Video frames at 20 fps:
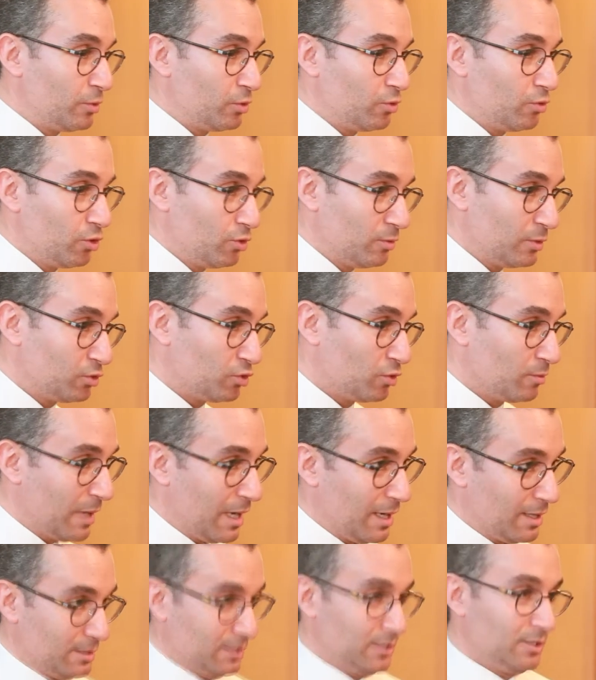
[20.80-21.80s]
ونقول لهم انتم
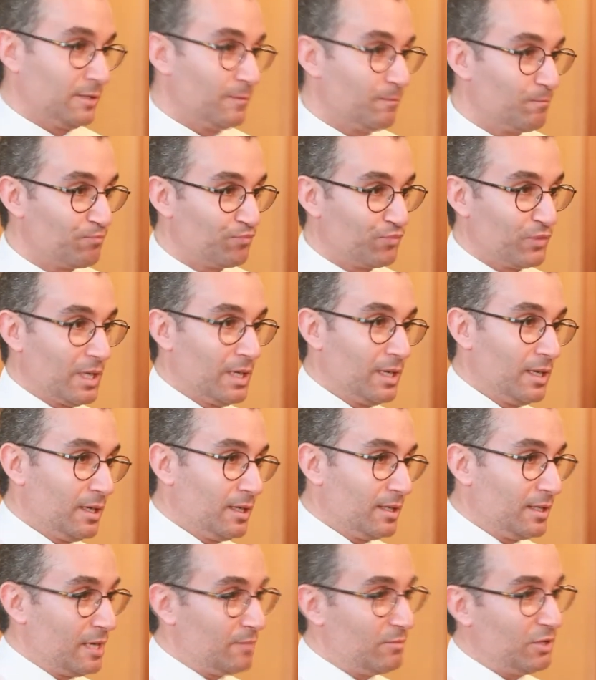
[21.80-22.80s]
حاجتين
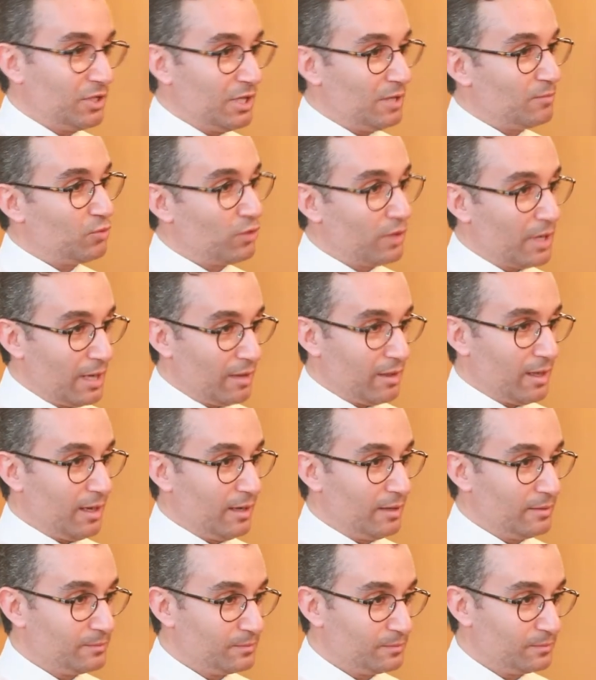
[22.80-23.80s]
يا اما تحبوا قضاء
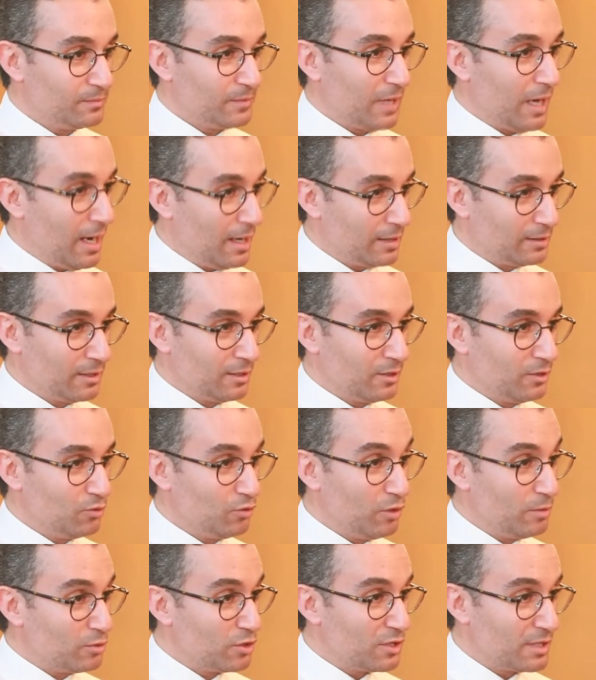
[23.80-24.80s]
عادل
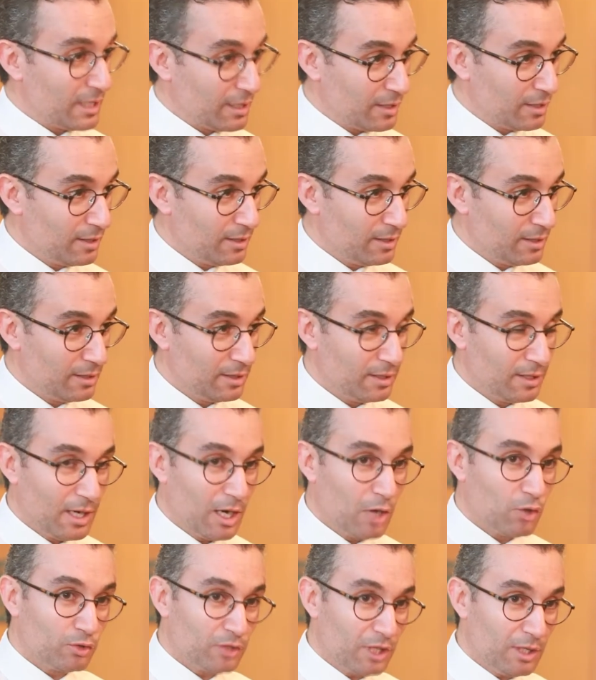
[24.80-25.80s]
ومستقل
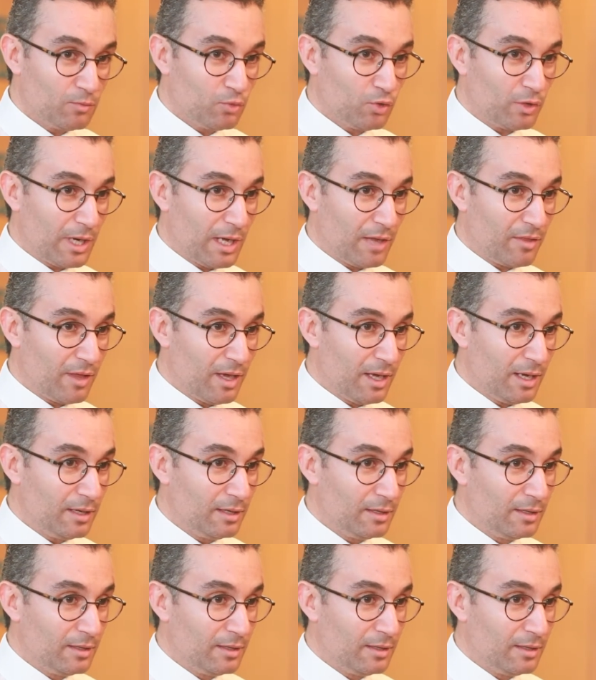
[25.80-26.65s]
او تحبوا قضاء